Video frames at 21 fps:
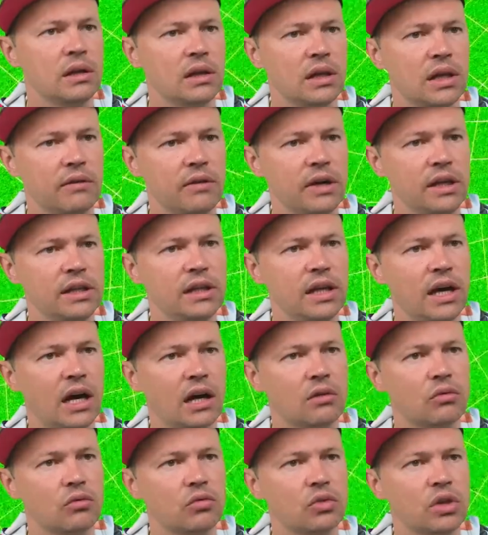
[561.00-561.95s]
Давай
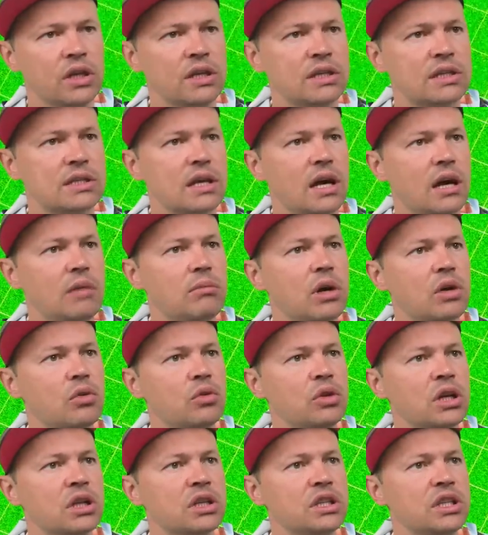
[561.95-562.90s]
так, у нас
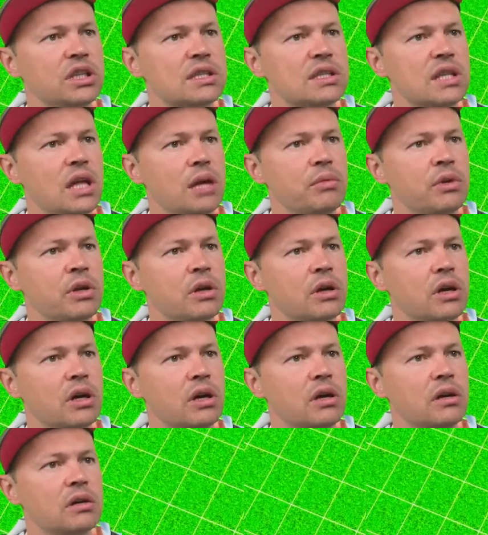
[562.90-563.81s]
оборона где слабенькая,